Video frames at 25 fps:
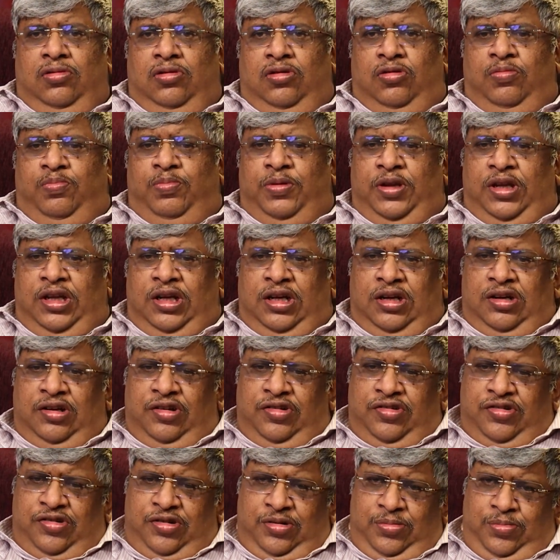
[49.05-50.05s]
ஒரு பெரிய
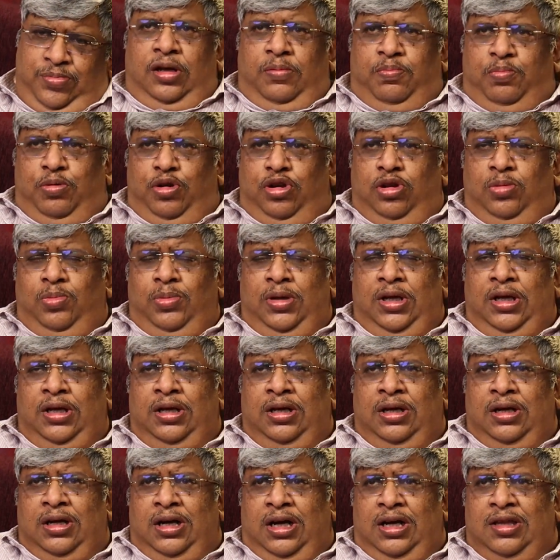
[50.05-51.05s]
கஷ்டம் எப்போதுமே
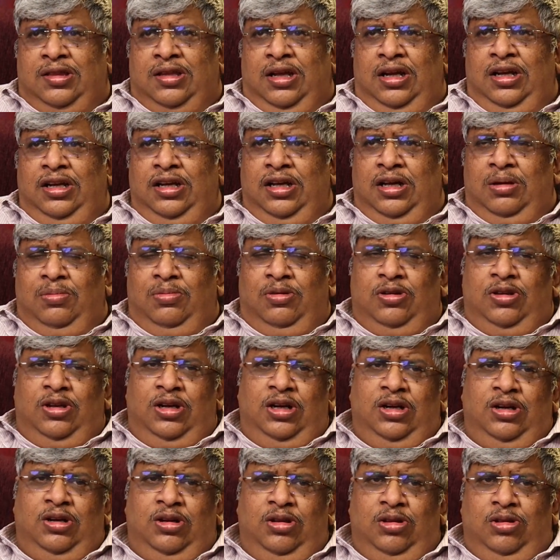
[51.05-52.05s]
கார்த்தால் நீங்கள்
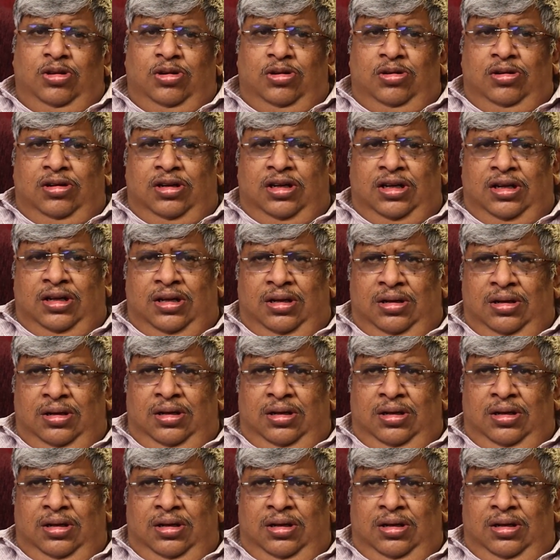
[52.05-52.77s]
முதல்ல எழுந்தோன்னே